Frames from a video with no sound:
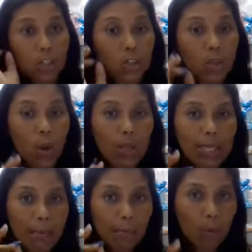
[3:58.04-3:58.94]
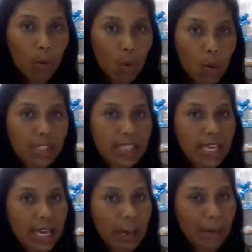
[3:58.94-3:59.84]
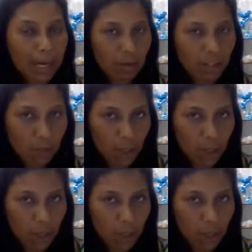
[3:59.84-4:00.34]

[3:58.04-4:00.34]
só depois que ela pagar o seu